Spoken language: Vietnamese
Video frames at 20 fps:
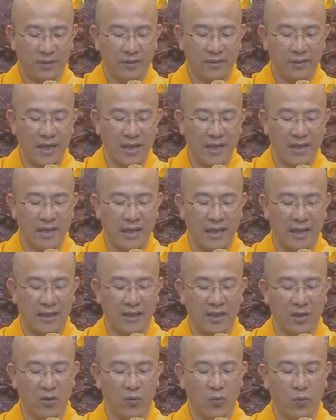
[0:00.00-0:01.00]
Đây là
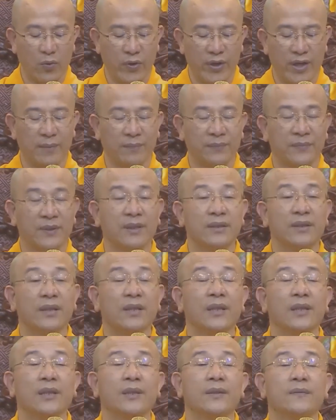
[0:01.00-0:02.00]
điều nguy hiểm thứ
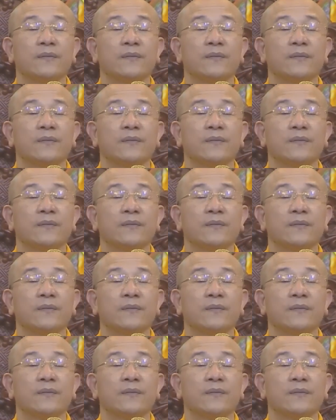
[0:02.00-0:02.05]
tư.